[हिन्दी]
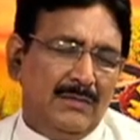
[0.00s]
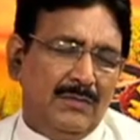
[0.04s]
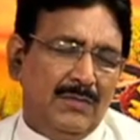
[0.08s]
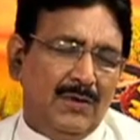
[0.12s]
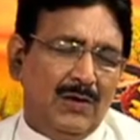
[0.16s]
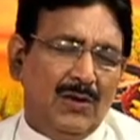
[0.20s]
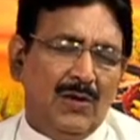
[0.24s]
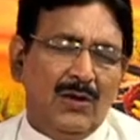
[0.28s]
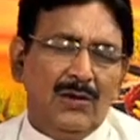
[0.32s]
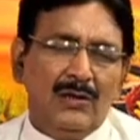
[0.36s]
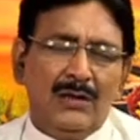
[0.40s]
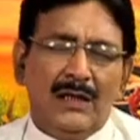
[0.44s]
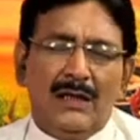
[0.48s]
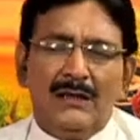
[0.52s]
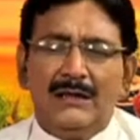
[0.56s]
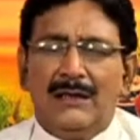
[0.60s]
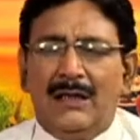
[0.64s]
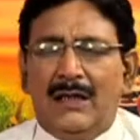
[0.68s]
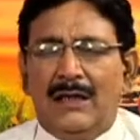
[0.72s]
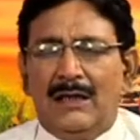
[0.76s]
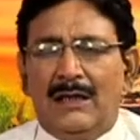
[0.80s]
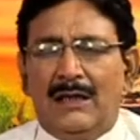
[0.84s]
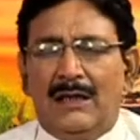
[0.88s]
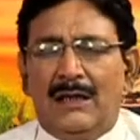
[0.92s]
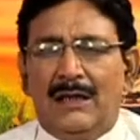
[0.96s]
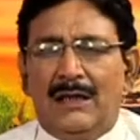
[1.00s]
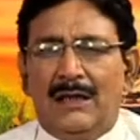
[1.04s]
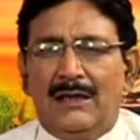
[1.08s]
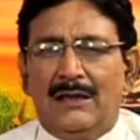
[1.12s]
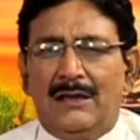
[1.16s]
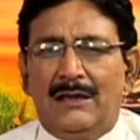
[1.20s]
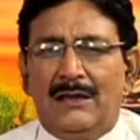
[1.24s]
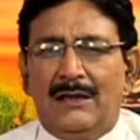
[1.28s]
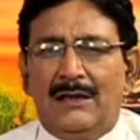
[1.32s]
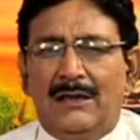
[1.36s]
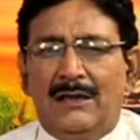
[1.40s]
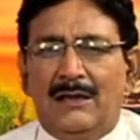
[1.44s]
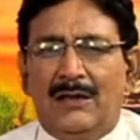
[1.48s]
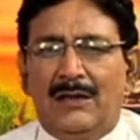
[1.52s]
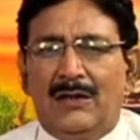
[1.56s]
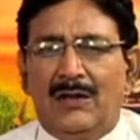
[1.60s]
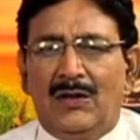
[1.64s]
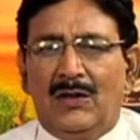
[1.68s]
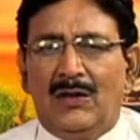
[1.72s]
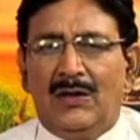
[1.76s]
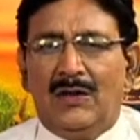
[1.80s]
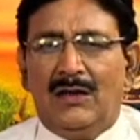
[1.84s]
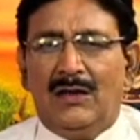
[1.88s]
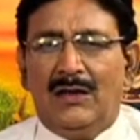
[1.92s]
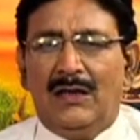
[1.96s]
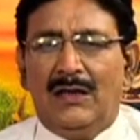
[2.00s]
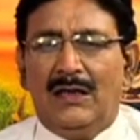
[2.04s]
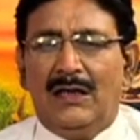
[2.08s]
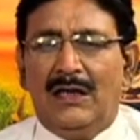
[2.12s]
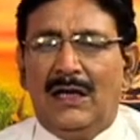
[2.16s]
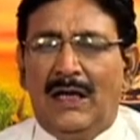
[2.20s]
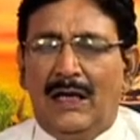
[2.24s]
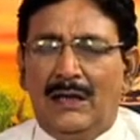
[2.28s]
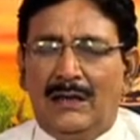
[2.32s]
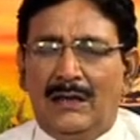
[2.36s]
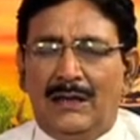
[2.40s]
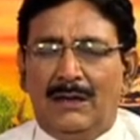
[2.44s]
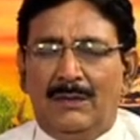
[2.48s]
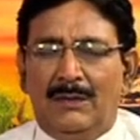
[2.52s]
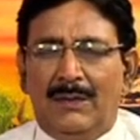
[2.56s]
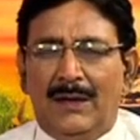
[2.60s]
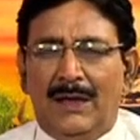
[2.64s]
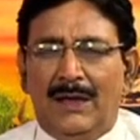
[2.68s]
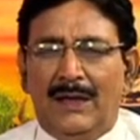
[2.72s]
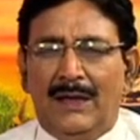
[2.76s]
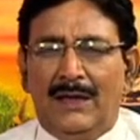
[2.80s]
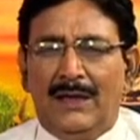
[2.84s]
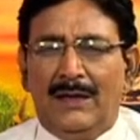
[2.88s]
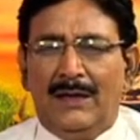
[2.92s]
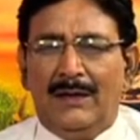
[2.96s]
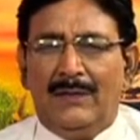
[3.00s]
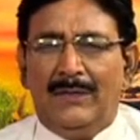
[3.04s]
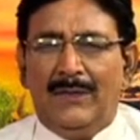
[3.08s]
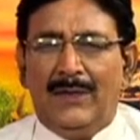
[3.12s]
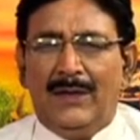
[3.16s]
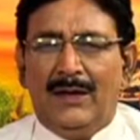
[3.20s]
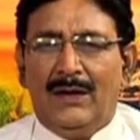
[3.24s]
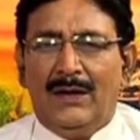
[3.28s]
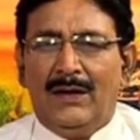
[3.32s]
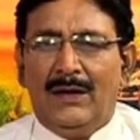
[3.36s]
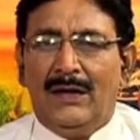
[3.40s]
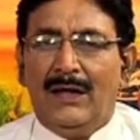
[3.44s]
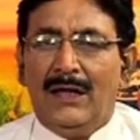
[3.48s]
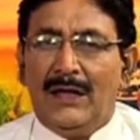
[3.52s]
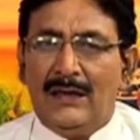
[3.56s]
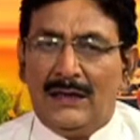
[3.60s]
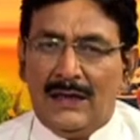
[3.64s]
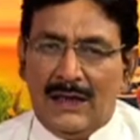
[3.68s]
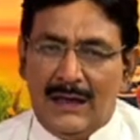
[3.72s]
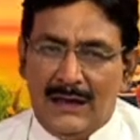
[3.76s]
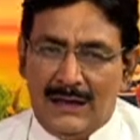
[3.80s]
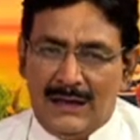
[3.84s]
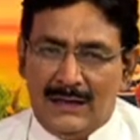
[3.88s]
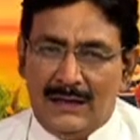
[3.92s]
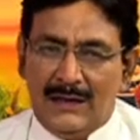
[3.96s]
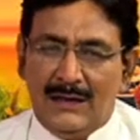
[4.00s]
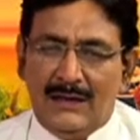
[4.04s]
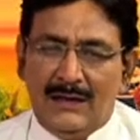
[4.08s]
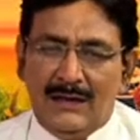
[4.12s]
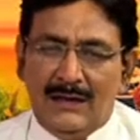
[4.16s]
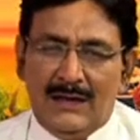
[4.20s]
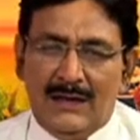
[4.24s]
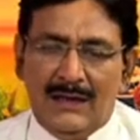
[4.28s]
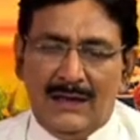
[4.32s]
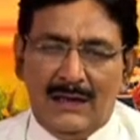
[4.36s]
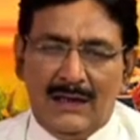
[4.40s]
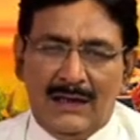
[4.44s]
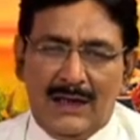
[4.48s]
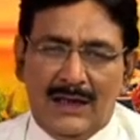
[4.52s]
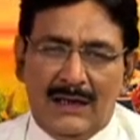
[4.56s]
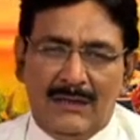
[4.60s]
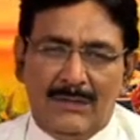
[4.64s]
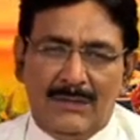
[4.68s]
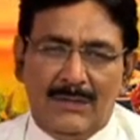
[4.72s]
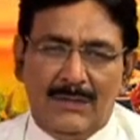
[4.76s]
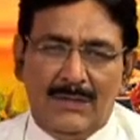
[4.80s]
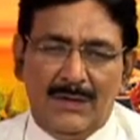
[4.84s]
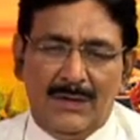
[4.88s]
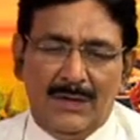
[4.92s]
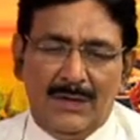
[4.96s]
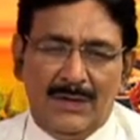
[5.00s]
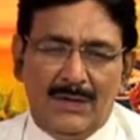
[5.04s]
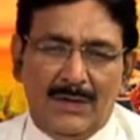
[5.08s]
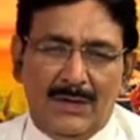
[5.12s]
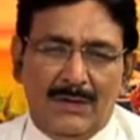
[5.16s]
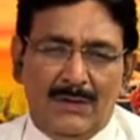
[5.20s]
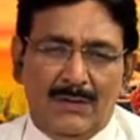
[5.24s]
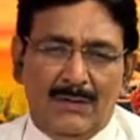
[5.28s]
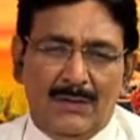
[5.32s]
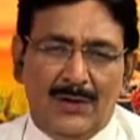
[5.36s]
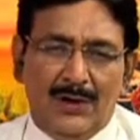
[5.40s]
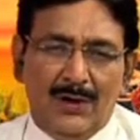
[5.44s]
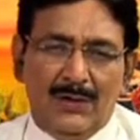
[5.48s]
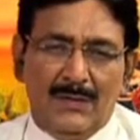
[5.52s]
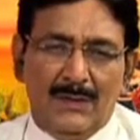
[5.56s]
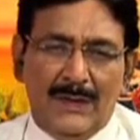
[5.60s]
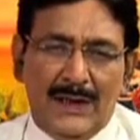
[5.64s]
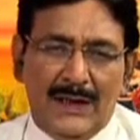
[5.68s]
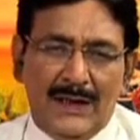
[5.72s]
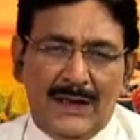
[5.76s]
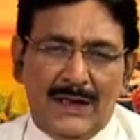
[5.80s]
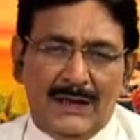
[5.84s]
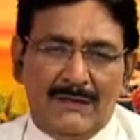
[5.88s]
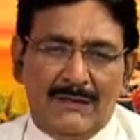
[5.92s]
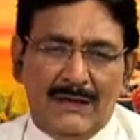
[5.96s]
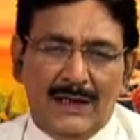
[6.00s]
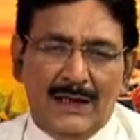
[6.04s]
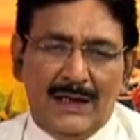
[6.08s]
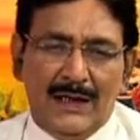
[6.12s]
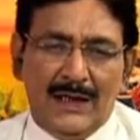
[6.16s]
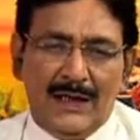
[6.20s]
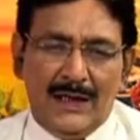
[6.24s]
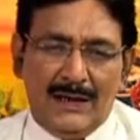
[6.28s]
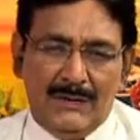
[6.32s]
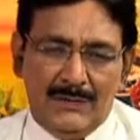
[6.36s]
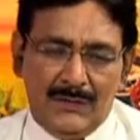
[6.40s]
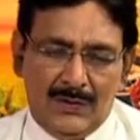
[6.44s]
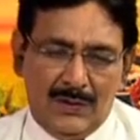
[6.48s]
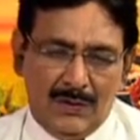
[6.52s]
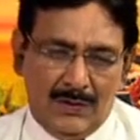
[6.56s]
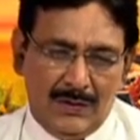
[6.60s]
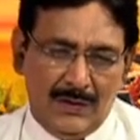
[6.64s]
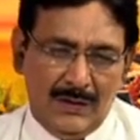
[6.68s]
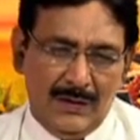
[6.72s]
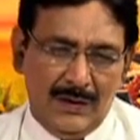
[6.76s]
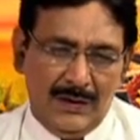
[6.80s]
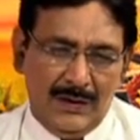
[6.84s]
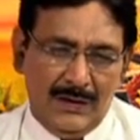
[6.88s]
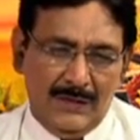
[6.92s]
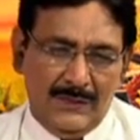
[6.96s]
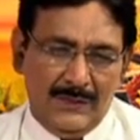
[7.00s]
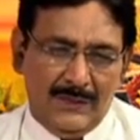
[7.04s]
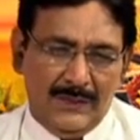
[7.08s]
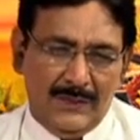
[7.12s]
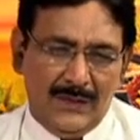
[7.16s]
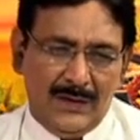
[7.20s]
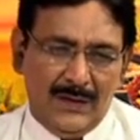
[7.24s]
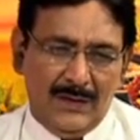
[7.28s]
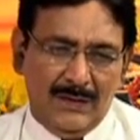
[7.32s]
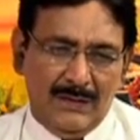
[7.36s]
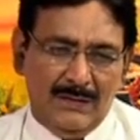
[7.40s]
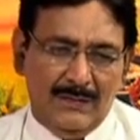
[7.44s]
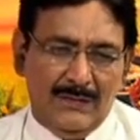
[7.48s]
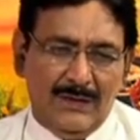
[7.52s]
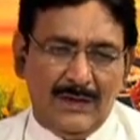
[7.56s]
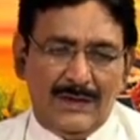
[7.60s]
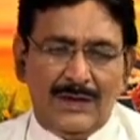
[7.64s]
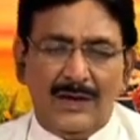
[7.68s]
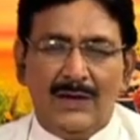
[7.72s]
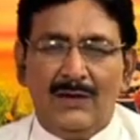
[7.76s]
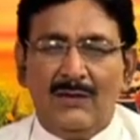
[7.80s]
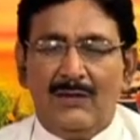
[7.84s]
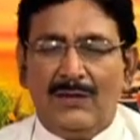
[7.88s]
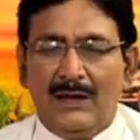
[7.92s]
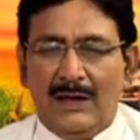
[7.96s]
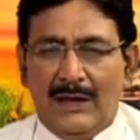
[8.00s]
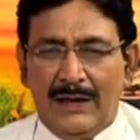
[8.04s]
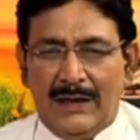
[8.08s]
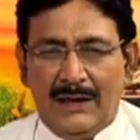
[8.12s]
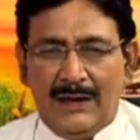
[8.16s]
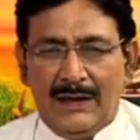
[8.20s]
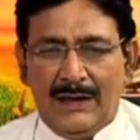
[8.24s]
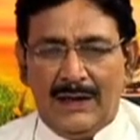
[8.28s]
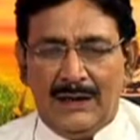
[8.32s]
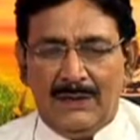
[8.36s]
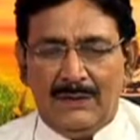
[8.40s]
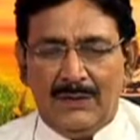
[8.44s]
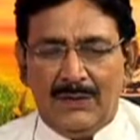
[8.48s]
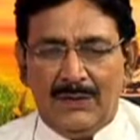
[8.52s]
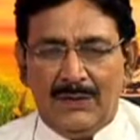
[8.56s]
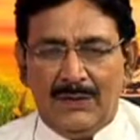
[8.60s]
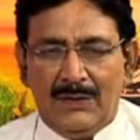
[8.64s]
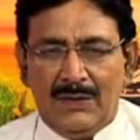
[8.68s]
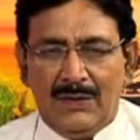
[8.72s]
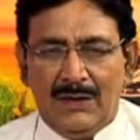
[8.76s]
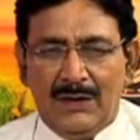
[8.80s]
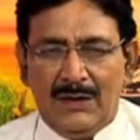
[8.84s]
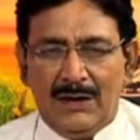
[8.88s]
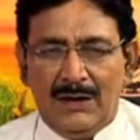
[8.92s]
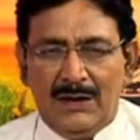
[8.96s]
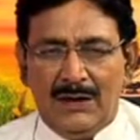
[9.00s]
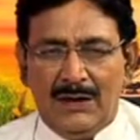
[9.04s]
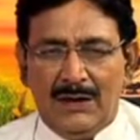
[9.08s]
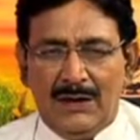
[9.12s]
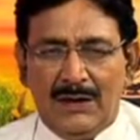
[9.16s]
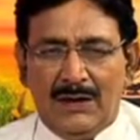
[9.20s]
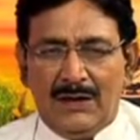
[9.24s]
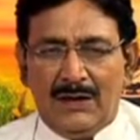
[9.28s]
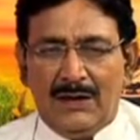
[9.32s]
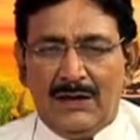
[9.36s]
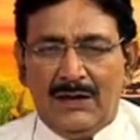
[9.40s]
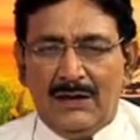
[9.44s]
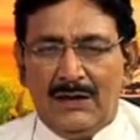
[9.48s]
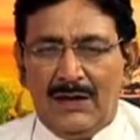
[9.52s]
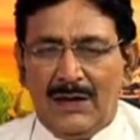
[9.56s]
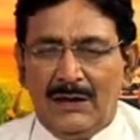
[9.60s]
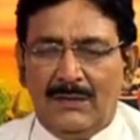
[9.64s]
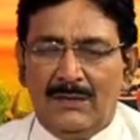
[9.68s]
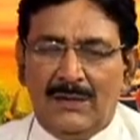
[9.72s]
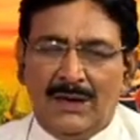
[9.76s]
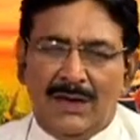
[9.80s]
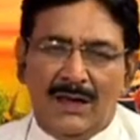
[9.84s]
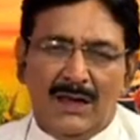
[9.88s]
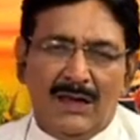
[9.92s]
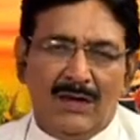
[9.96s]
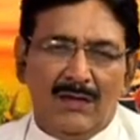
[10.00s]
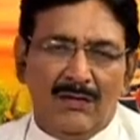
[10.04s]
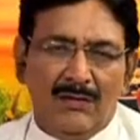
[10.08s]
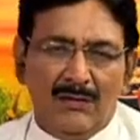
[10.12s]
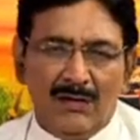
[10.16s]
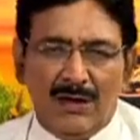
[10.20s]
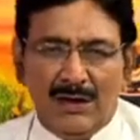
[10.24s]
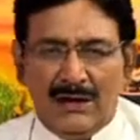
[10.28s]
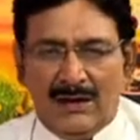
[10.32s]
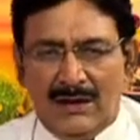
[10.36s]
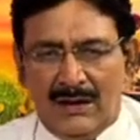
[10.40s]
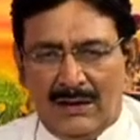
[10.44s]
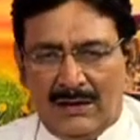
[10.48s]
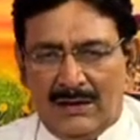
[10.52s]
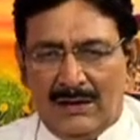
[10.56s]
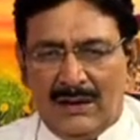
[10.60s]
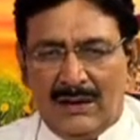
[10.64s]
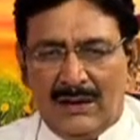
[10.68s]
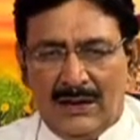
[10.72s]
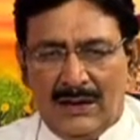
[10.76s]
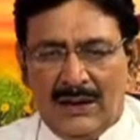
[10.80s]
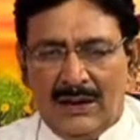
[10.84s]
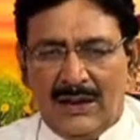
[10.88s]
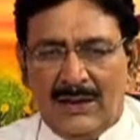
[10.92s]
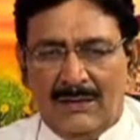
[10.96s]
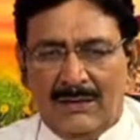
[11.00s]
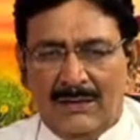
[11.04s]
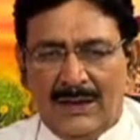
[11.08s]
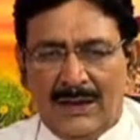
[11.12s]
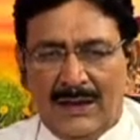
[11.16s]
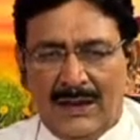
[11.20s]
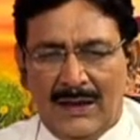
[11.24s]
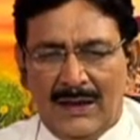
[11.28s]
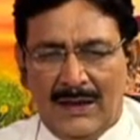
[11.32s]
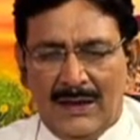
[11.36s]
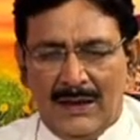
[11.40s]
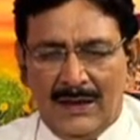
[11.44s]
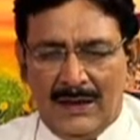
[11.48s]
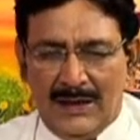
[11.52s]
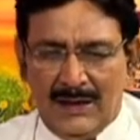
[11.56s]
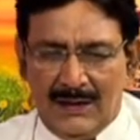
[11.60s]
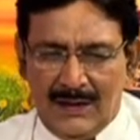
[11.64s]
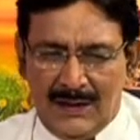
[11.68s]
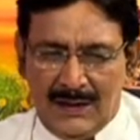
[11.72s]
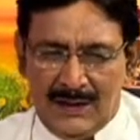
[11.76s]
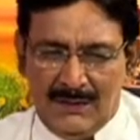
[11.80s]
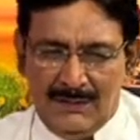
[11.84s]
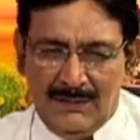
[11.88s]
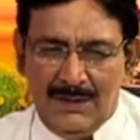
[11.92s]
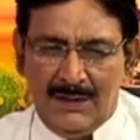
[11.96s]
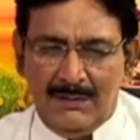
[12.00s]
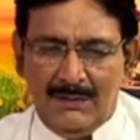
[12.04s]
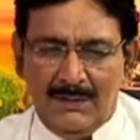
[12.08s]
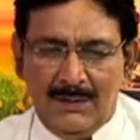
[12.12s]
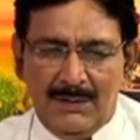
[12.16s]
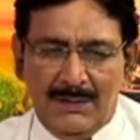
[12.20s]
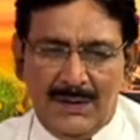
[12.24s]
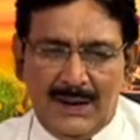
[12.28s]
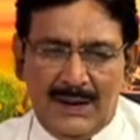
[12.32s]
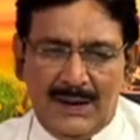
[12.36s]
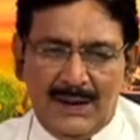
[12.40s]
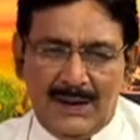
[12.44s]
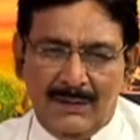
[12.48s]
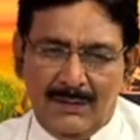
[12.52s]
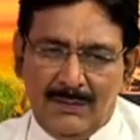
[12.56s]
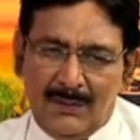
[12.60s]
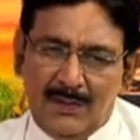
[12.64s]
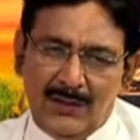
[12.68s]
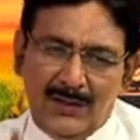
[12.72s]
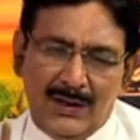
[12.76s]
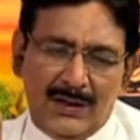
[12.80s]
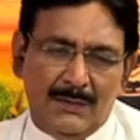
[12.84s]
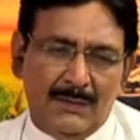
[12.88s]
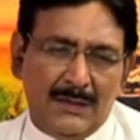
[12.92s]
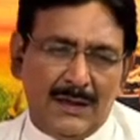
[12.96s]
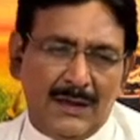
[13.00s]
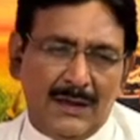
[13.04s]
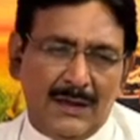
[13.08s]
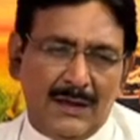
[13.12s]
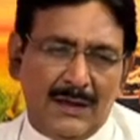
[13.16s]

बहुत आसान इलाज है और इलाज से पहले हिदायत कि आप बहुत मेहनत वाला काम छोड़ दें वज़न उठाने का काम छोड़ दें किचन में खड़े होकर अच्छे अच्छे खाने बनाइए लेकिन ज़मीन में बैठ के पहुँचा मत